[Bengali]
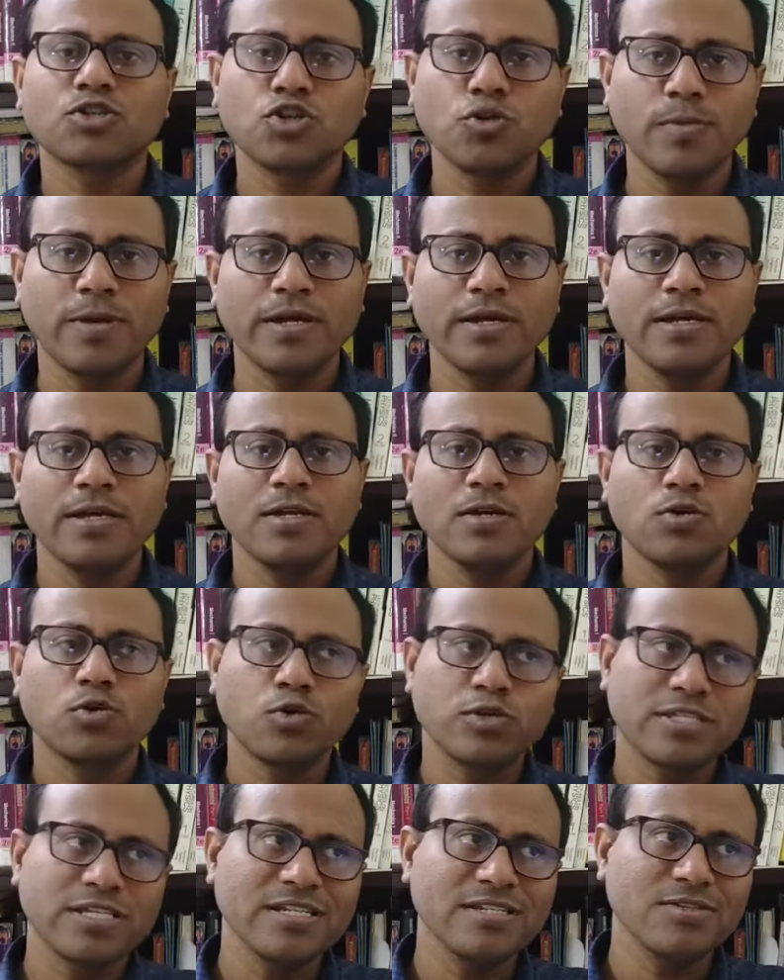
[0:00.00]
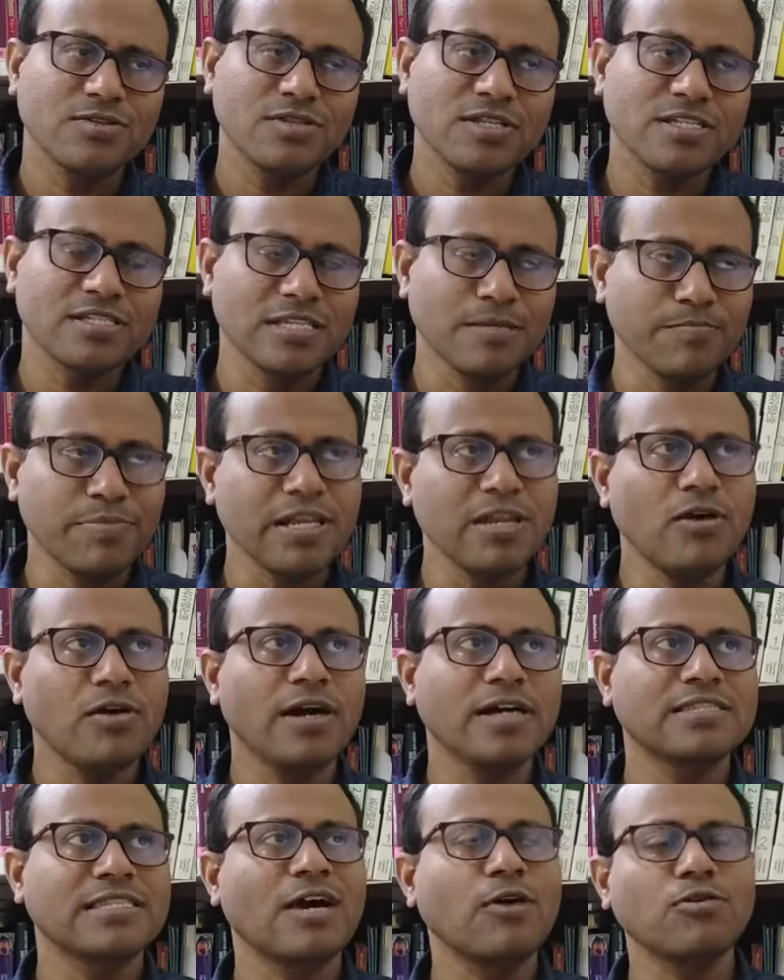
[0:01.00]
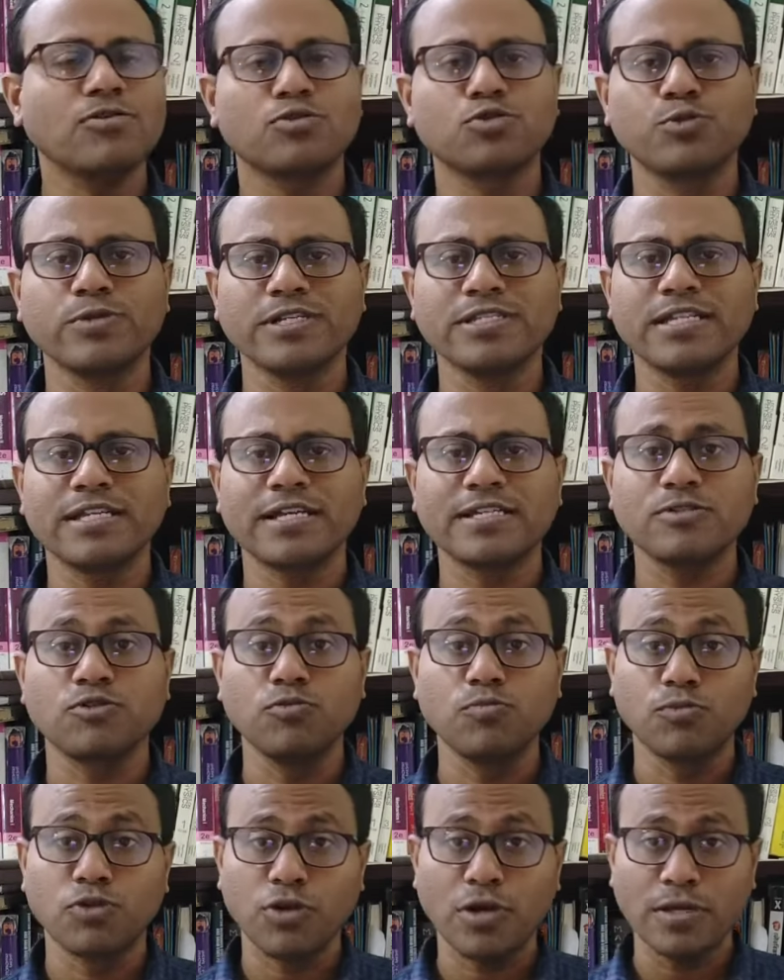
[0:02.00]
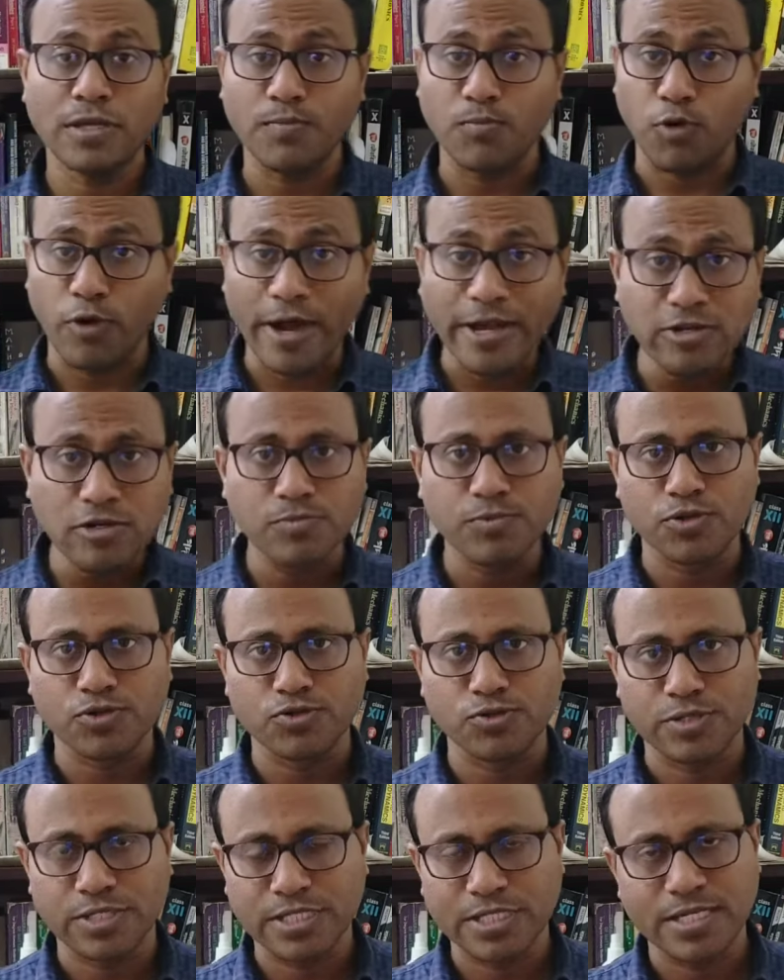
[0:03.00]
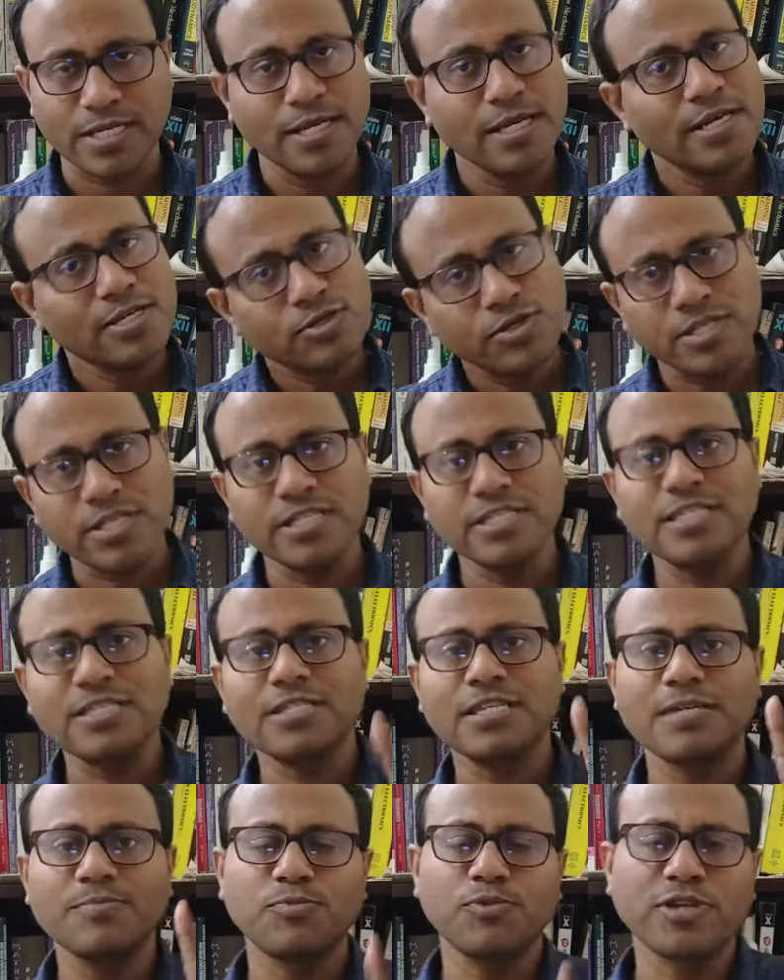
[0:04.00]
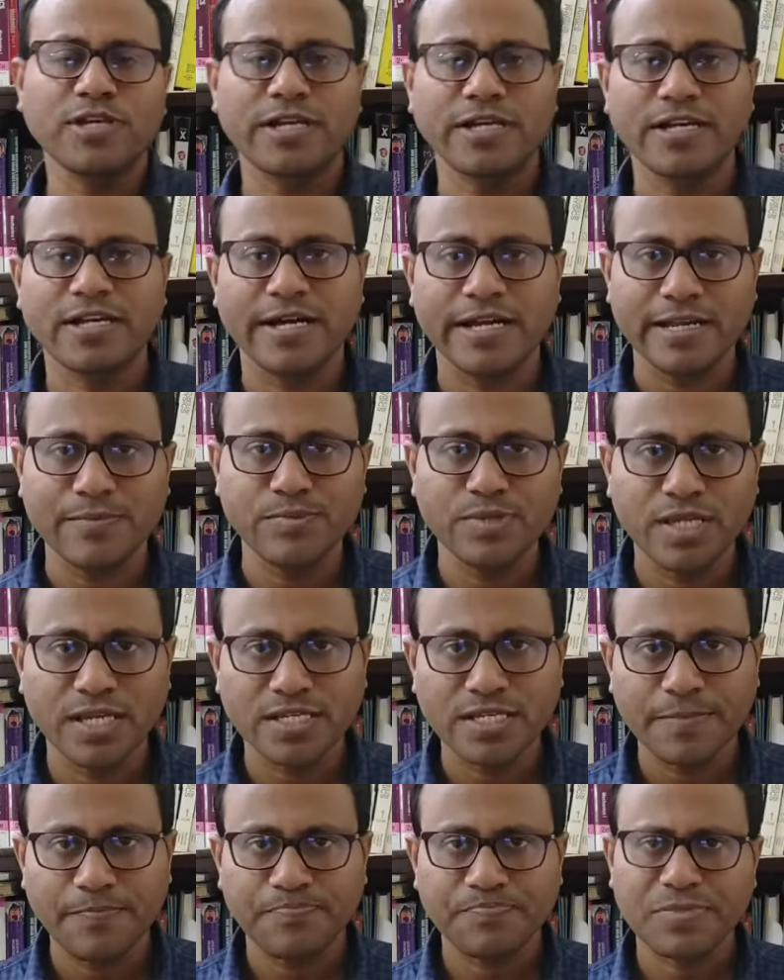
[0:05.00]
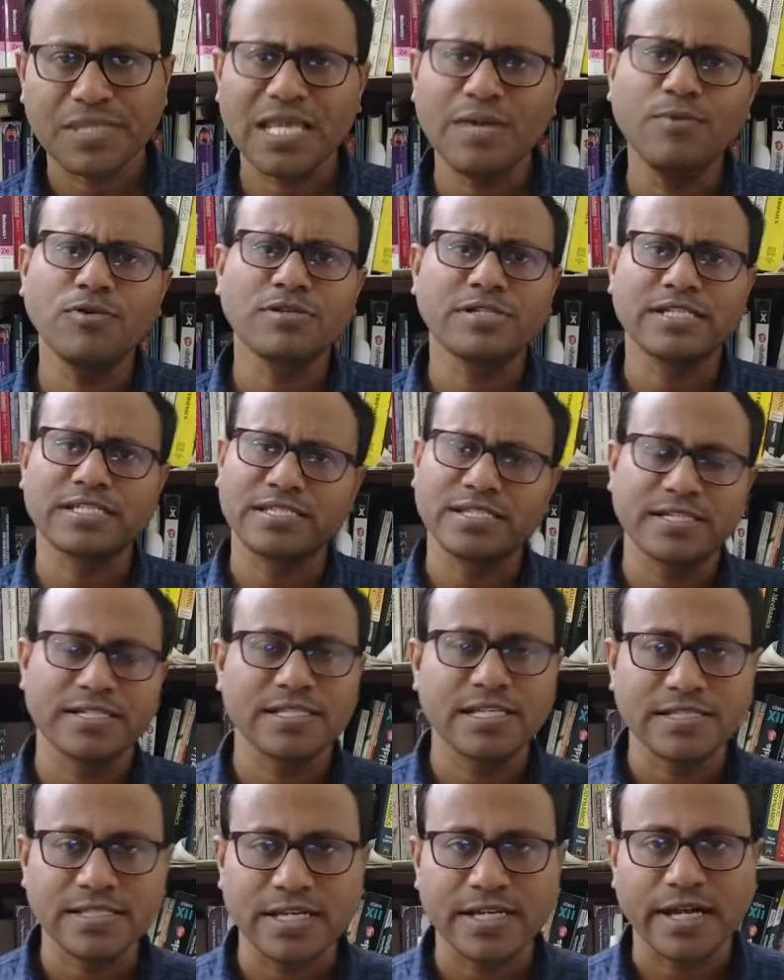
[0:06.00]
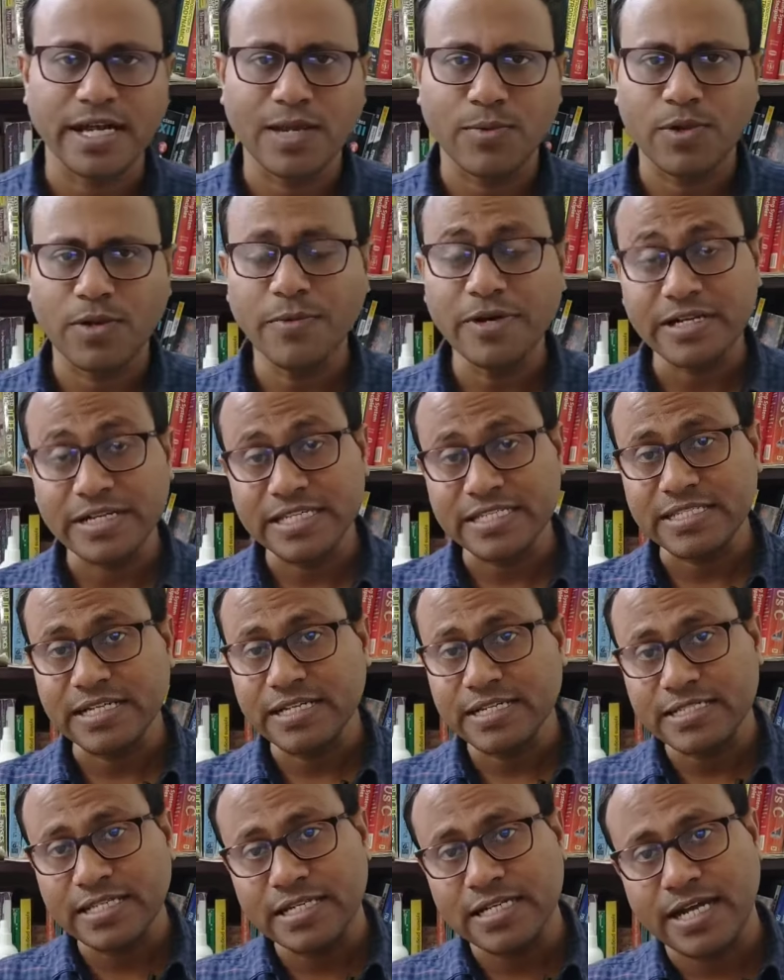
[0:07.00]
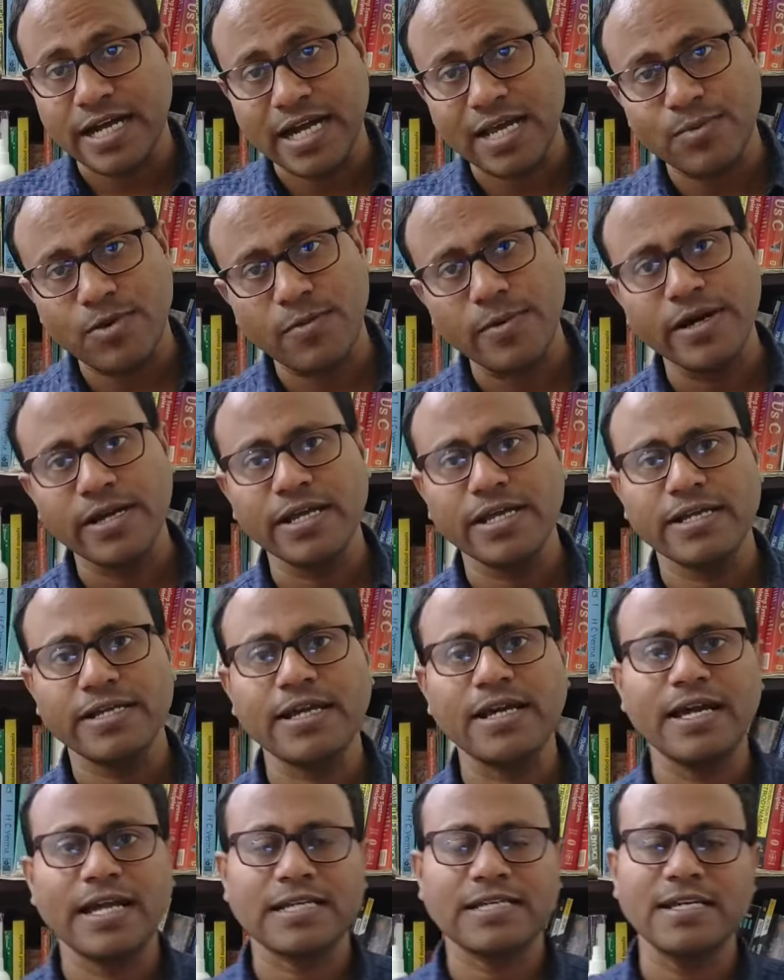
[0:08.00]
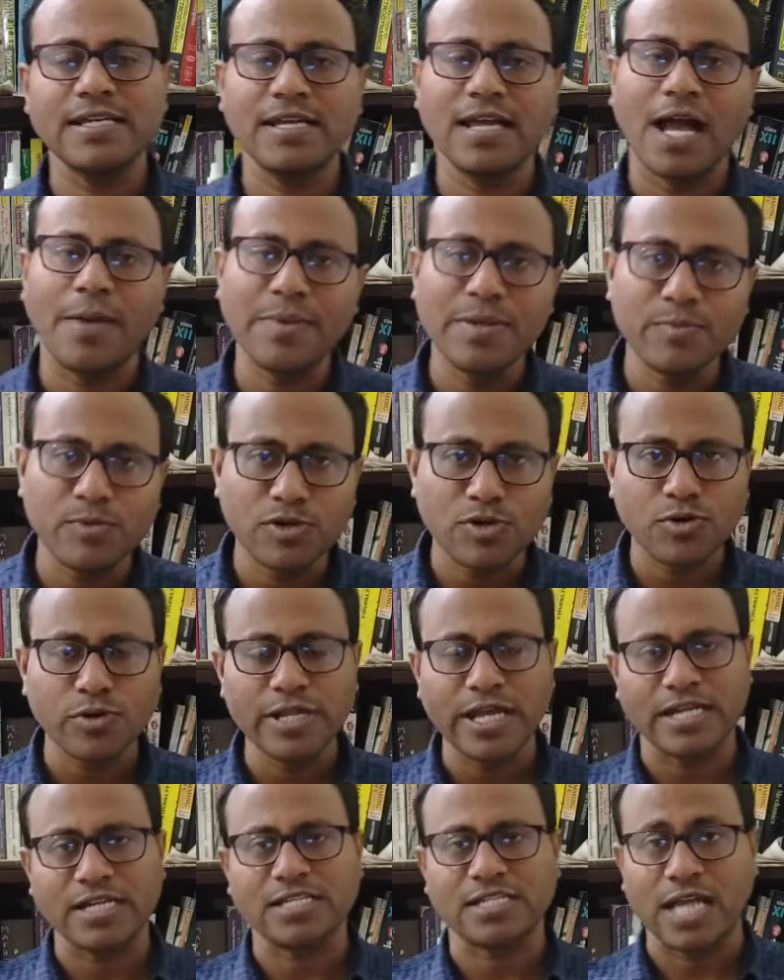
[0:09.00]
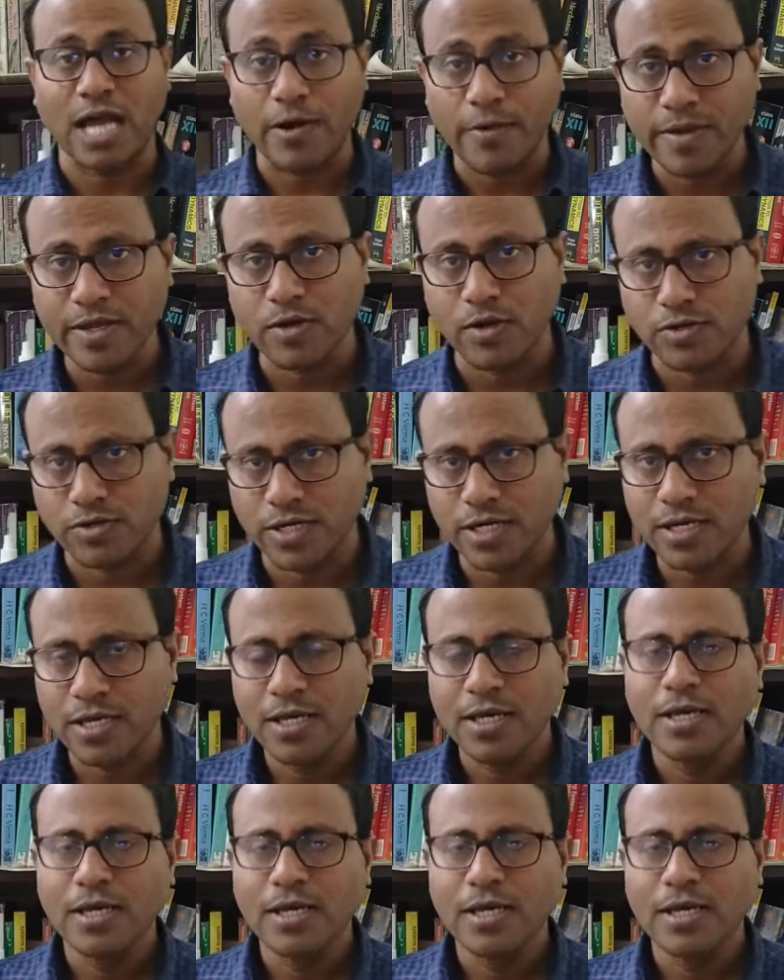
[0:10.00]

সময় কোশ্চেন যদি সিম্পলও হয় তাও স্টুডেন্টদের কাছে খুব মনে হয় যে ভয়ানক প্রশ্ন এসছে যথারীতি সেই পরীক্ষাটা খারাপ দিয়ে আসে এবং টেস্টের রেজাল্ট তার খারাপ হয় এবার টেস্টের রেজাল্ট খারাপ হবে এটা এটা একটা আমি মনে করি একটা স্বাভাবিক ঘটনা